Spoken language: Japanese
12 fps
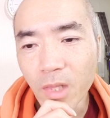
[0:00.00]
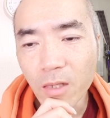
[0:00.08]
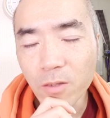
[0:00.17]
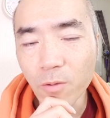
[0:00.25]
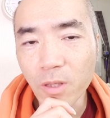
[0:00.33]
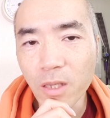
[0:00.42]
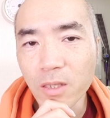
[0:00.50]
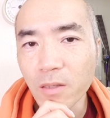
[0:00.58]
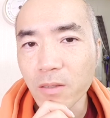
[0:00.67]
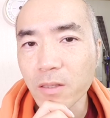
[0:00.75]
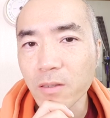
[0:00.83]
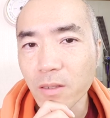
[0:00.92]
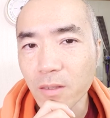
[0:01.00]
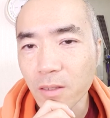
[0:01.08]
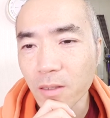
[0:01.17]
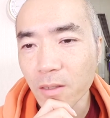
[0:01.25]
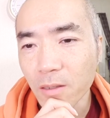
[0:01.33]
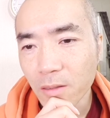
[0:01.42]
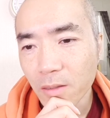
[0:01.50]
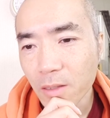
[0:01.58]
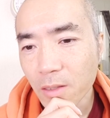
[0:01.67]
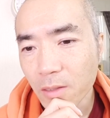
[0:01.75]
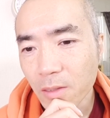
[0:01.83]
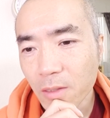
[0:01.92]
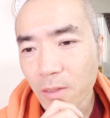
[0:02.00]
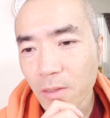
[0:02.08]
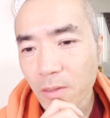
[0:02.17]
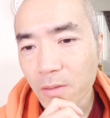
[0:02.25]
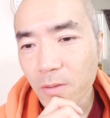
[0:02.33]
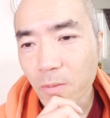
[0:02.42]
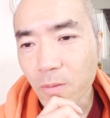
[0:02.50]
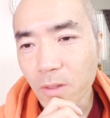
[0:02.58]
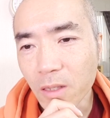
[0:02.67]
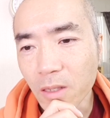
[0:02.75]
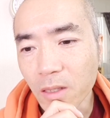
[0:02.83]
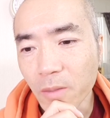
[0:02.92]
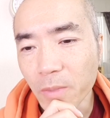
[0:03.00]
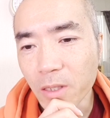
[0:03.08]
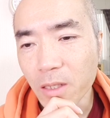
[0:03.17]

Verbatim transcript: 創建者のやつはさそこだけまあ